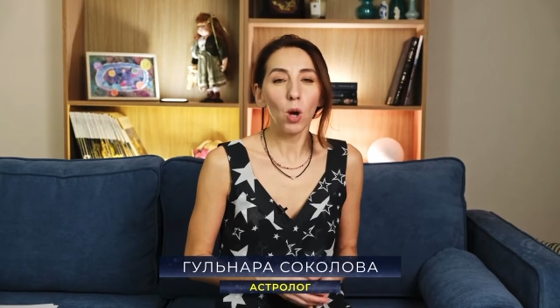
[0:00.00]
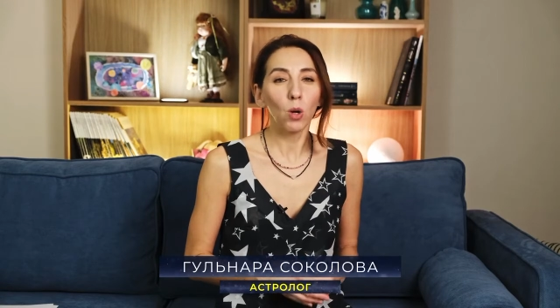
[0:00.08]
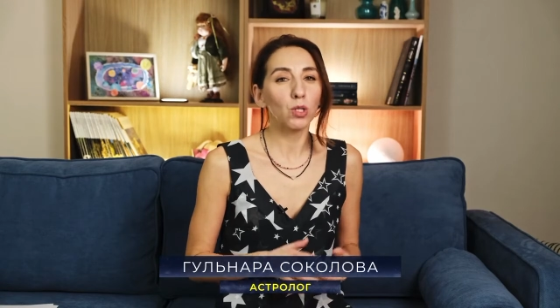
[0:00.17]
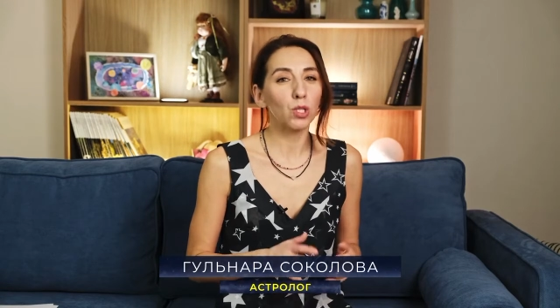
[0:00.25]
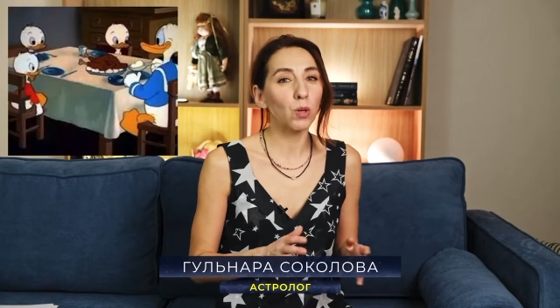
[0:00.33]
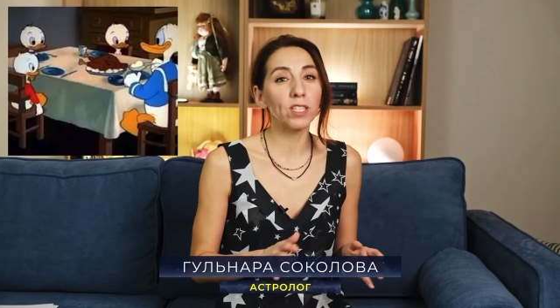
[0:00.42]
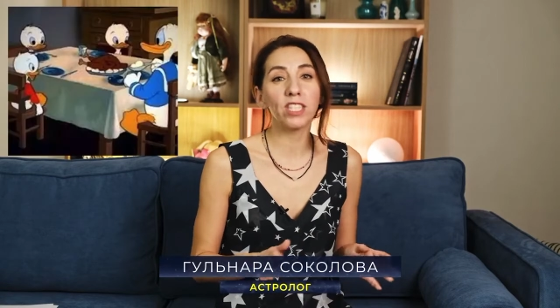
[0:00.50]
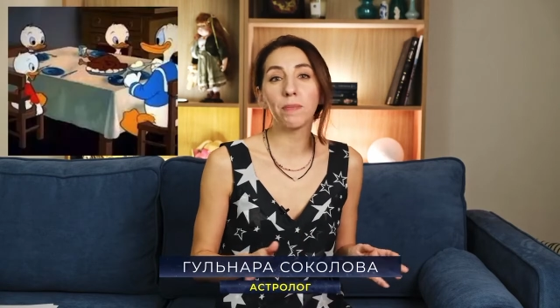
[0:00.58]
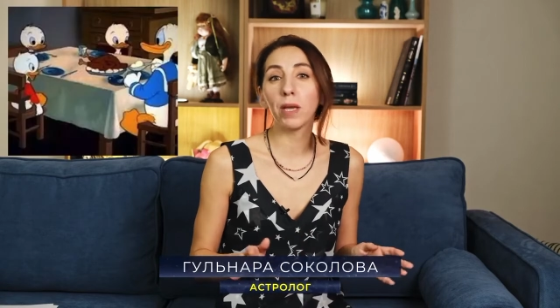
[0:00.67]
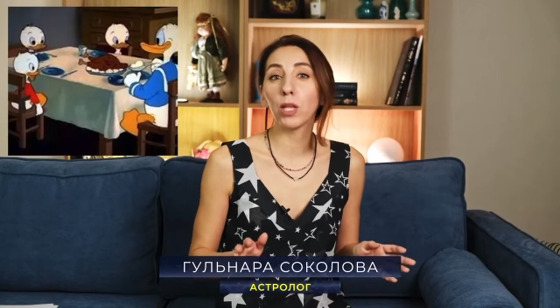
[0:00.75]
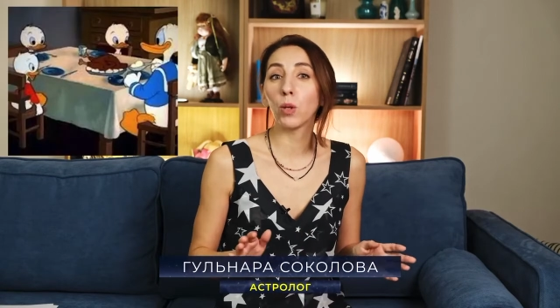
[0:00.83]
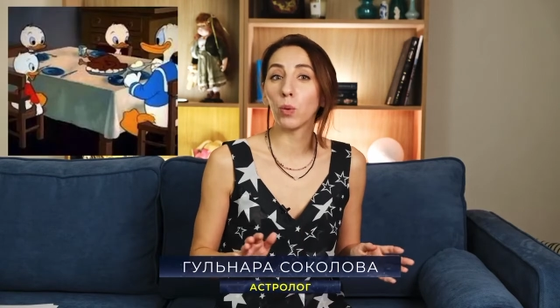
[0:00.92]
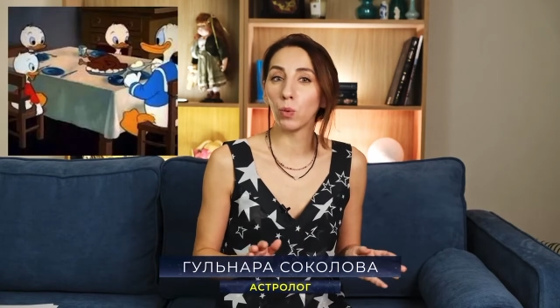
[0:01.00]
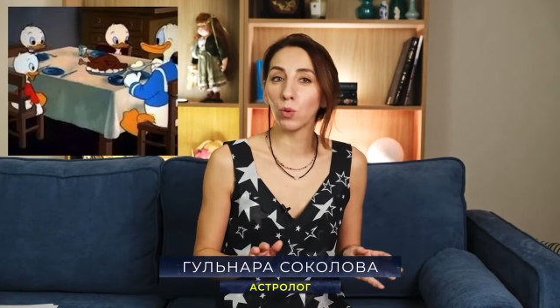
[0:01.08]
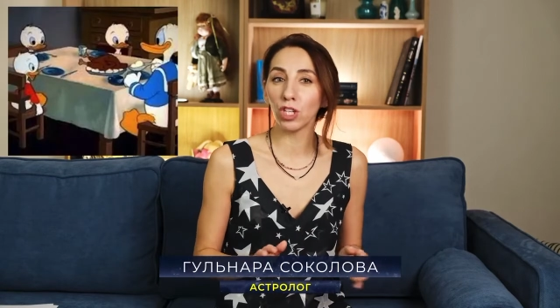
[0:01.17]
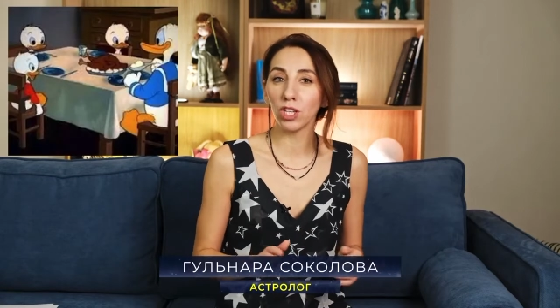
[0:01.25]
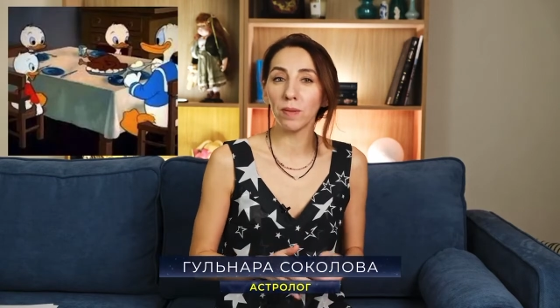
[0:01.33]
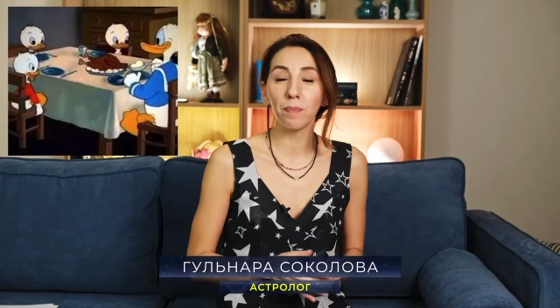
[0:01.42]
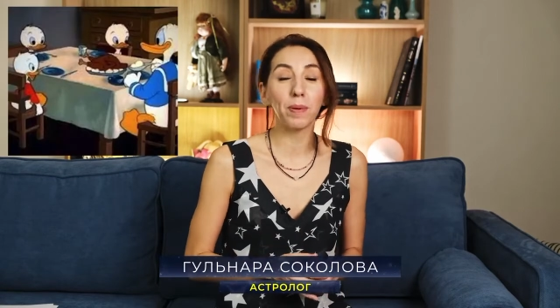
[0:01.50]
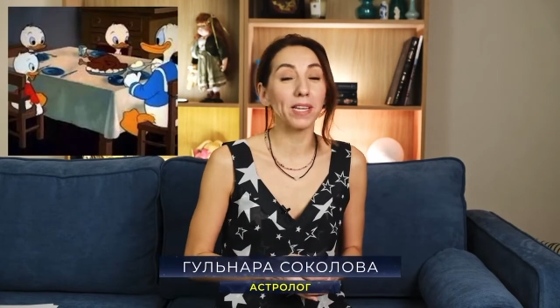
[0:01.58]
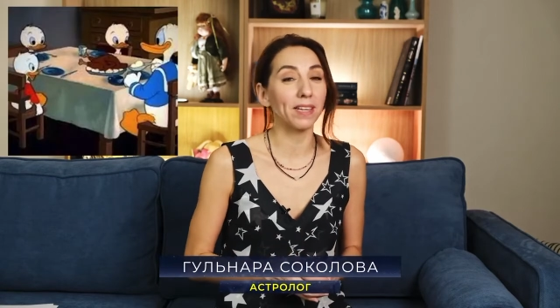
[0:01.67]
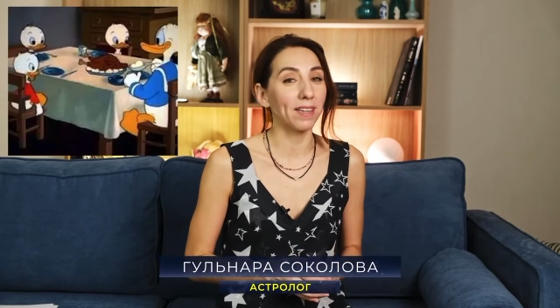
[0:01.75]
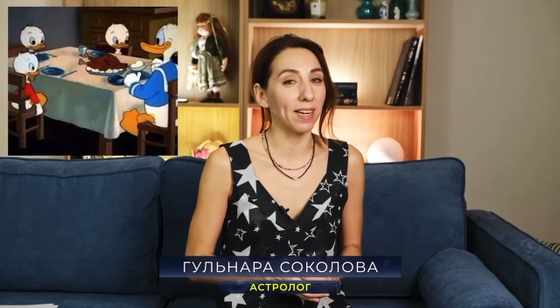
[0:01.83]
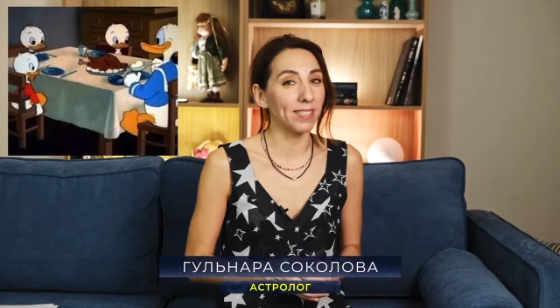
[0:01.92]
Устроить семейный ужин,
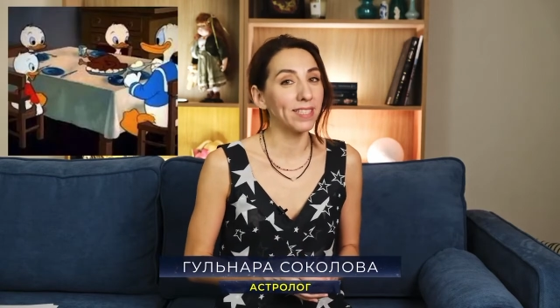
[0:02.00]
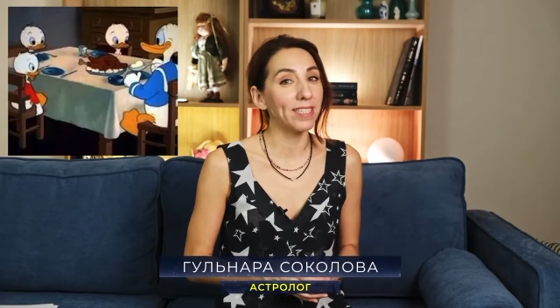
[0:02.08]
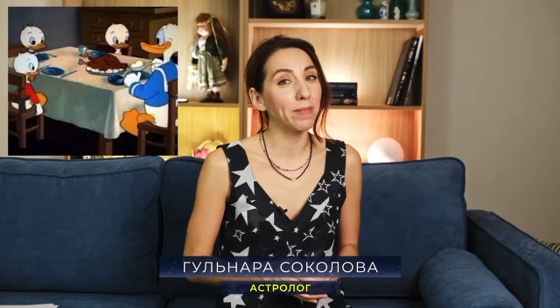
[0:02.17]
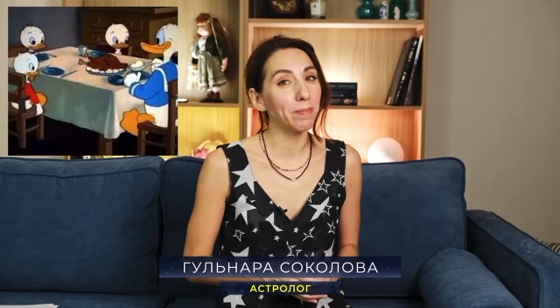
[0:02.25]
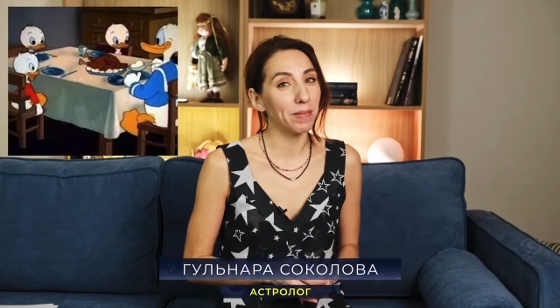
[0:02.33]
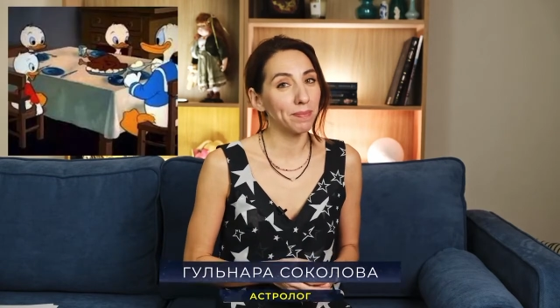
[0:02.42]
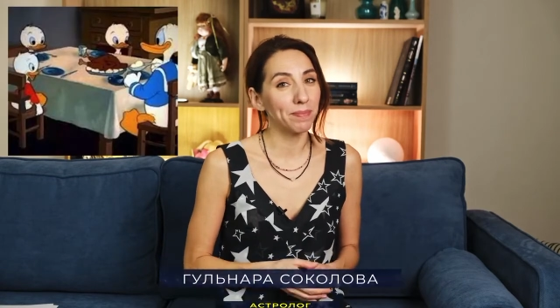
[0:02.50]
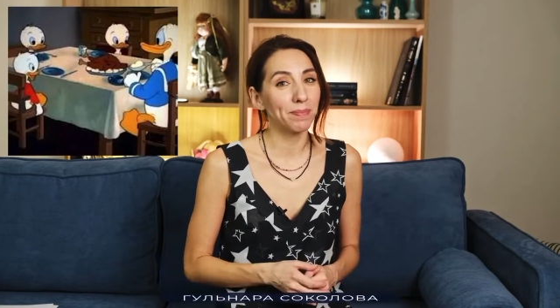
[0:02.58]
поиграть с детьми.